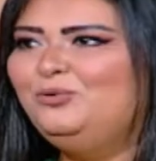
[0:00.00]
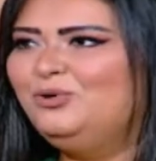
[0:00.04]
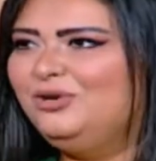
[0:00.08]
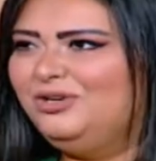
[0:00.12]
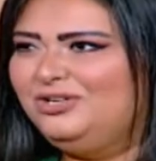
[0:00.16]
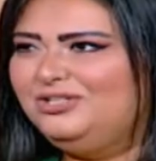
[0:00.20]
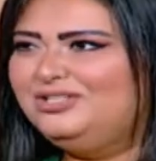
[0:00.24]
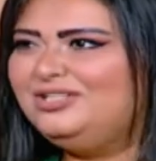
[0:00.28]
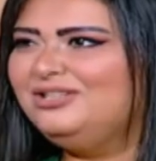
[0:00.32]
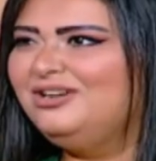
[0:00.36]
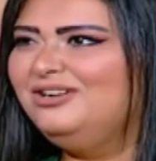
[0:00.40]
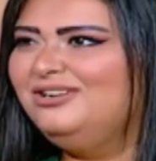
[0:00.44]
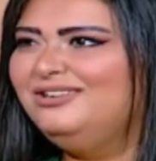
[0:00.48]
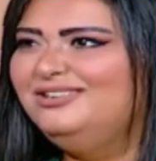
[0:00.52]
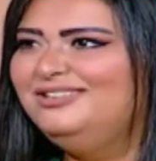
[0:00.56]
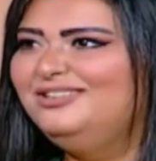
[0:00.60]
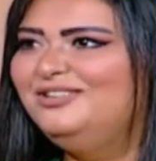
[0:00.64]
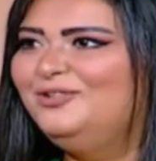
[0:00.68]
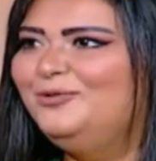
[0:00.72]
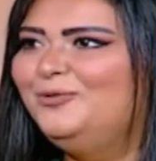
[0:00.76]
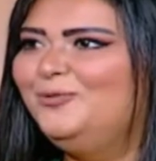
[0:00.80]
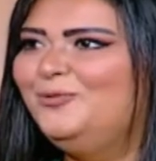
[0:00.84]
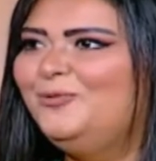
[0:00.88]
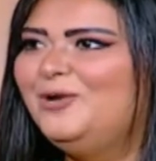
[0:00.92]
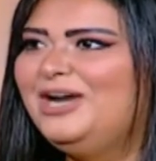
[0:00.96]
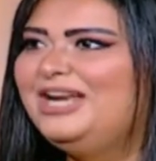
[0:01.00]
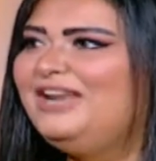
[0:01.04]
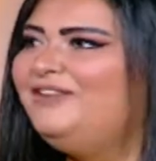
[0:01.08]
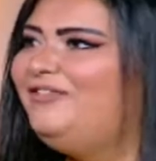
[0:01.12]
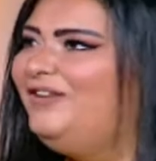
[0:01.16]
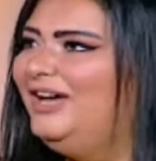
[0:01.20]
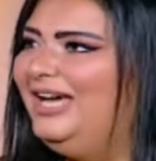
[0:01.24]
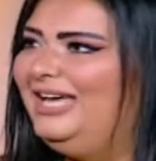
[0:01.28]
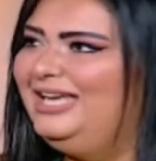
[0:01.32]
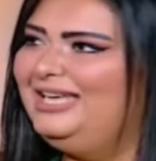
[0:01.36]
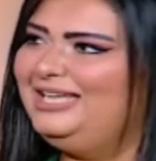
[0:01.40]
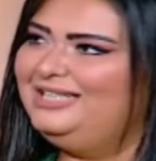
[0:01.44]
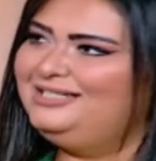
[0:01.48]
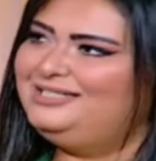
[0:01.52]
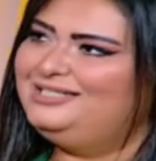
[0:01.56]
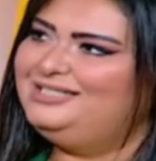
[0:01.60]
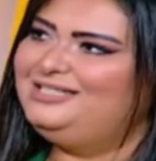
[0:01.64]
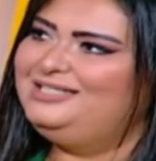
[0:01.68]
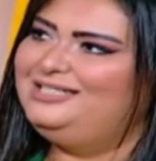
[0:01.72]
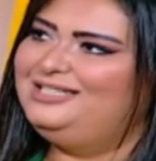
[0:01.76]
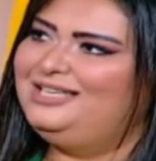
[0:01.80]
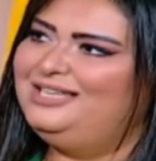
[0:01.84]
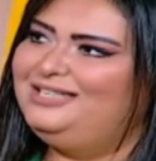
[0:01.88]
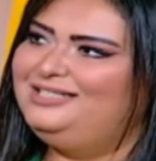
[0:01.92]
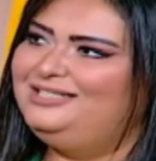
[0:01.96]
وراثه وانا في
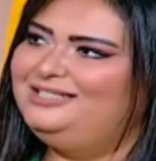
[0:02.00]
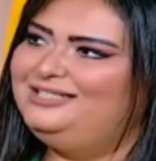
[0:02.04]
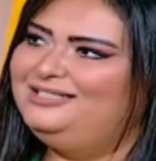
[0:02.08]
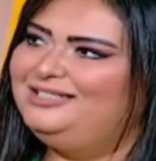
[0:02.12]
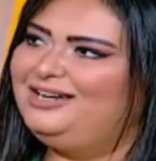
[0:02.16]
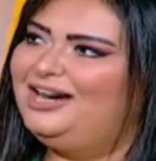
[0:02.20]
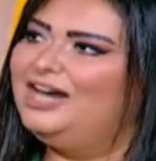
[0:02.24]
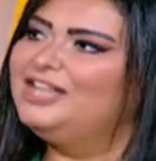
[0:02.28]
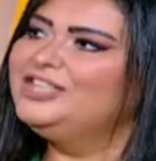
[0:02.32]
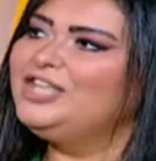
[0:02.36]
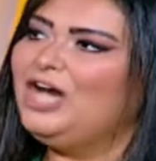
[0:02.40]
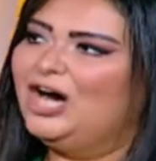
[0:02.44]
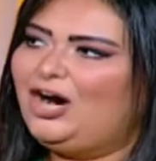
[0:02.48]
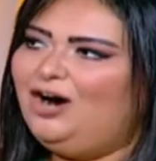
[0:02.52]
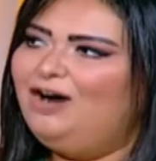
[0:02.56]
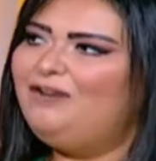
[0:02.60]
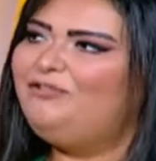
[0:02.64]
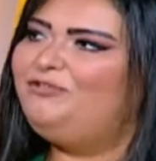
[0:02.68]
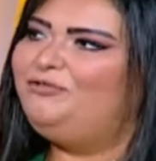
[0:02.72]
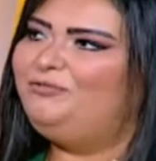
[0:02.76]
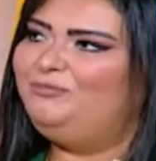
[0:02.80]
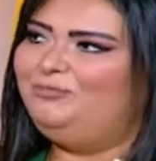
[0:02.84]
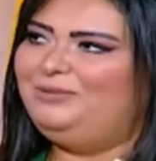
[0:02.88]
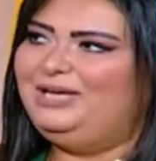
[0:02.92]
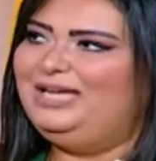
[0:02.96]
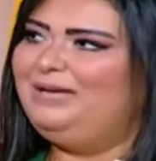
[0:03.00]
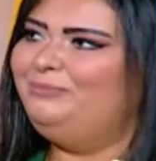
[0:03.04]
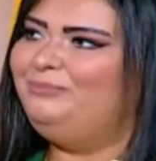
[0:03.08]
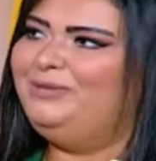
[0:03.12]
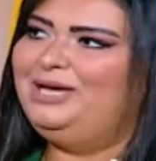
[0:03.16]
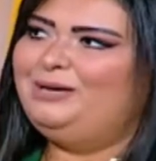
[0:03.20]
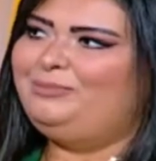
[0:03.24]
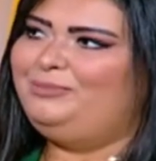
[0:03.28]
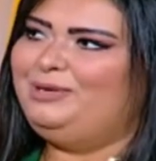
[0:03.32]
حياتي يعني اضعاف ما ما,